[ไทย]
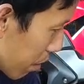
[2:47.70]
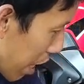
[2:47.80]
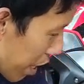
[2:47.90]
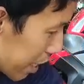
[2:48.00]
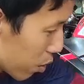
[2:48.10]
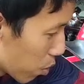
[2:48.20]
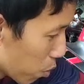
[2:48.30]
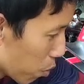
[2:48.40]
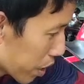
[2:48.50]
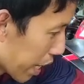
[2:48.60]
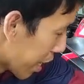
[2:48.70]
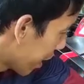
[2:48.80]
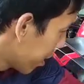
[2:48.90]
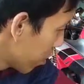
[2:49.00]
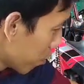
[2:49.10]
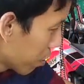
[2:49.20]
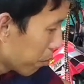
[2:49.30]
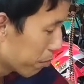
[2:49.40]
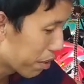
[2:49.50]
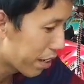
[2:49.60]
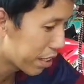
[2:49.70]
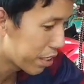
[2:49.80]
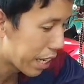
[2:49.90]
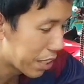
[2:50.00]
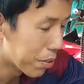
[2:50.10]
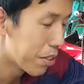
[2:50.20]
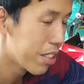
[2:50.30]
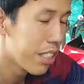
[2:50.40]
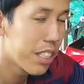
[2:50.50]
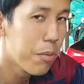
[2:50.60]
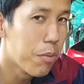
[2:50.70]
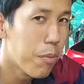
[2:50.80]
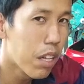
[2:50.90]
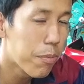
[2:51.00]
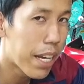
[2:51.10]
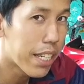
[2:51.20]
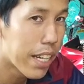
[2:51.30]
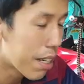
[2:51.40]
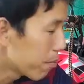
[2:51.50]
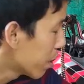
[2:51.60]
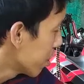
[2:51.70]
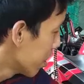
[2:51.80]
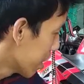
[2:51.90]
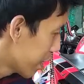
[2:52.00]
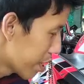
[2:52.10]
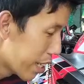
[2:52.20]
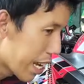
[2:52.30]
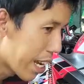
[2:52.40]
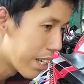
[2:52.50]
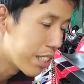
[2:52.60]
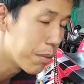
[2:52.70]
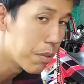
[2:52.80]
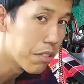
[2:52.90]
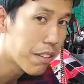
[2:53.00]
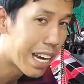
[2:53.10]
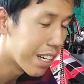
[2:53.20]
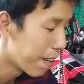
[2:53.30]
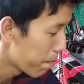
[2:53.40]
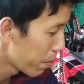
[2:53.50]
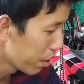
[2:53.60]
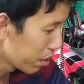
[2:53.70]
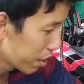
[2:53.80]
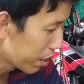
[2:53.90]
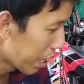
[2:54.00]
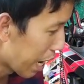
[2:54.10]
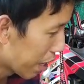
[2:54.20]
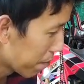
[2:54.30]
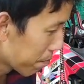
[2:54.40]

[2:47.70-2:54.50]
อันและอันโตๆนี่แหละอันีโตที่ผมกำลังจะใส่อยู่อย่างที่ผมบอกไปนะครับ ก็คือสเตอร์หน้า 14 ฟัน สเตอร์หลัง